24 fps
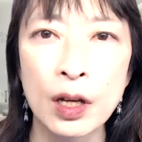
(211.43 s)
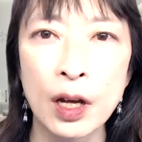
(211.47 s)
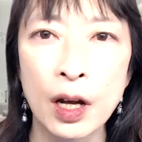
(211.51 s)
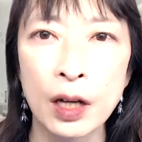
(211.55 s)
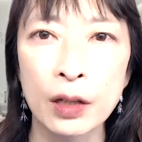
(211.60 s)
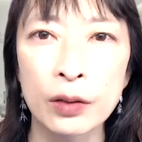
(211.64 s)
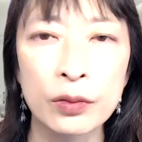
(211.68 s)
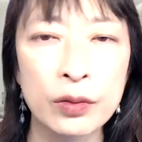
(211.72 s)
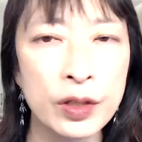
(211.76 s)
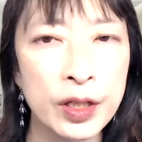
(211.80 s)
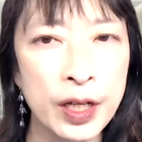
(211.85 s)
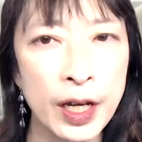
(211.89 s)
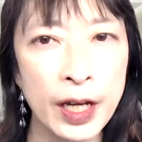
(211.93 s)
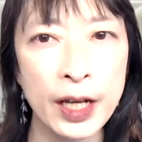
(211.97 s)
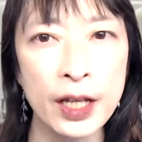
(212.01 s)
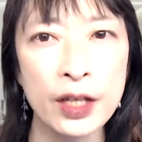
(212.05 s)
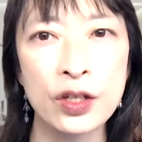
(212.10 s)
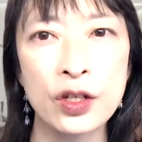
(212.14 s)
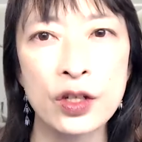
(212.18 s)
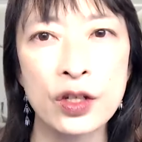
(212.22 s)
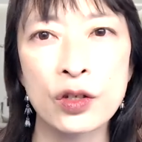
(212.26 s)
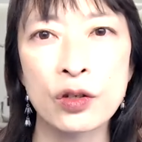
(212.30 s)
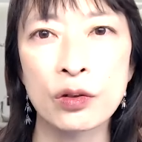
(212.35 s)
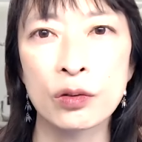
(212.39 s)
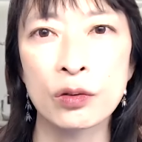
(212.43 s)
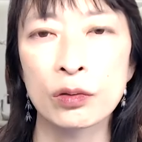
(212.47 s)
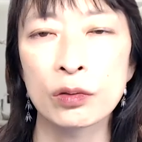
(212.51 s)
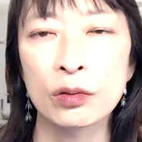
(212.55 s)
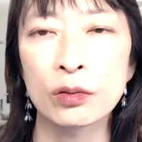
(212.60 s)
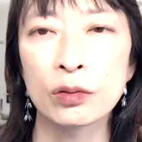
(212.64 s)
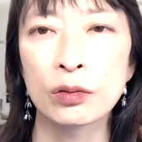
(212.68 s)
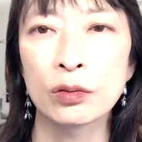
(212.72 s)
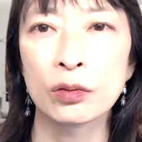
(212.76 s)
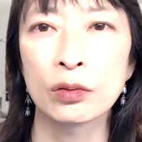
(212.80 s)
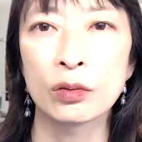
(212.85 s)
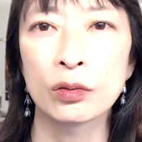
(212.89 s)
あの、チャレンジす
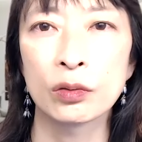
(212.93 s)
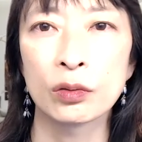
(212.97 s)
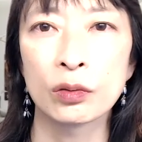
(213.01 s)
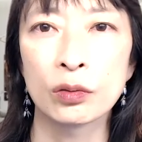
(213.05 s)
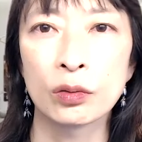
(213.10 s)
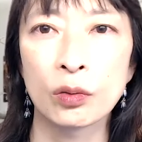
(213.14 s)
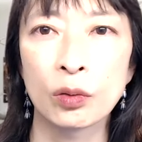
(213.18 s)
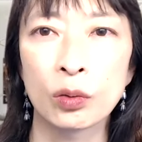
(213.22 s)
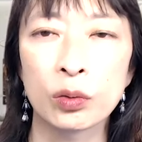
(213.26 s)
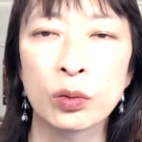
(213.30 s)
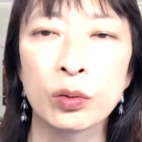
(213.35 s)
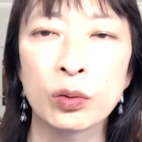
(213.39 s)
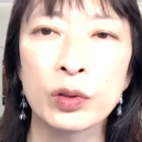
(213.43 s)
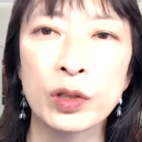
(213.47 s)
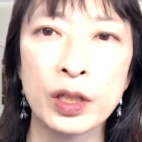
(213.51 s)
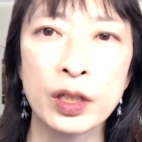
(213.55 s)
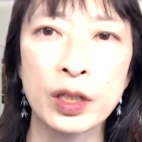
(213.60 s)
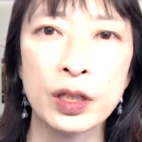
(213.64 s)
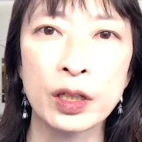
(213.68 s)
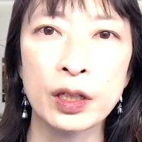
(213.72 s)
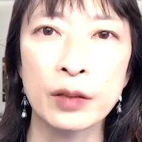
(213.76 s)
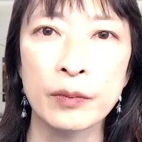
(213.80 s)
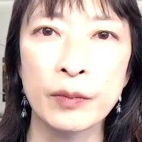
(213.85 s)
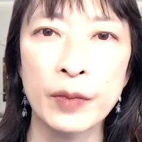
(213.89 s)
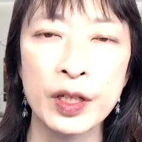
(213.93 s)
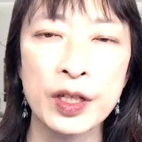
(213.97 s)
ることに、